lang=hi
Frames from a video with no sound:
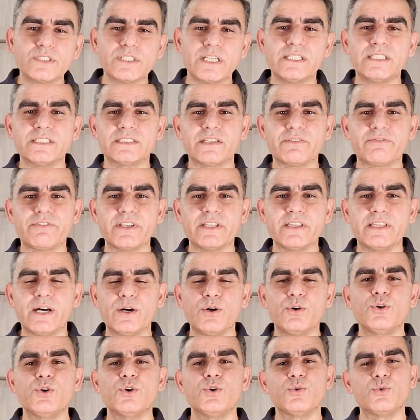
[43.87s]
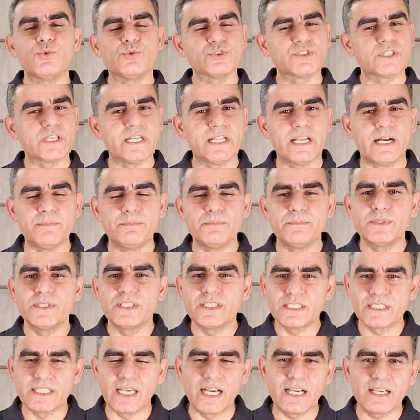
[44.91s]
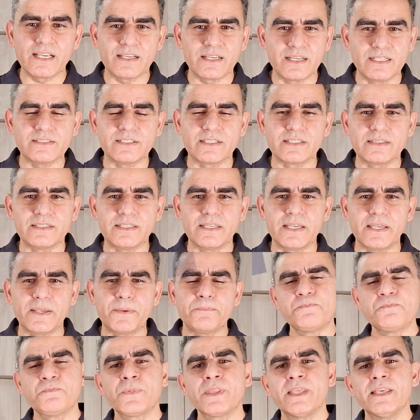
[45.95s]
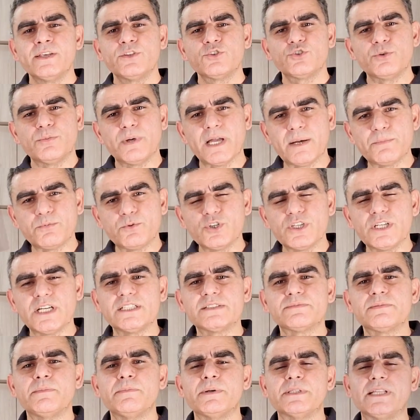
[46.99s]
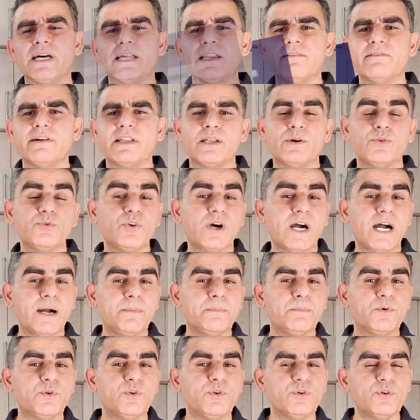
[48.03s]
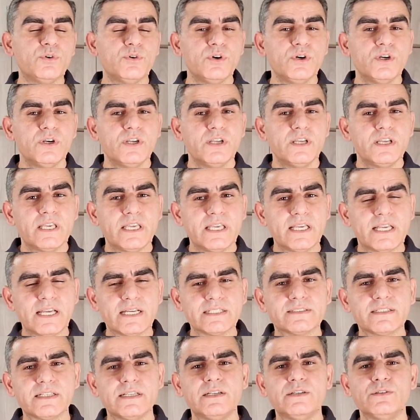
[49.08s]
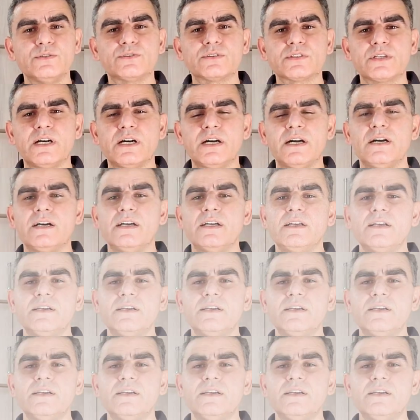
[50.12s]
और ज़्यादा सफ़ेद ना हो उसके लिए आप क्या कर सकते हैं तो मैं आपको यहाँ इसमें बताने वाला हूँ आपको एक ऐसा नुस्खा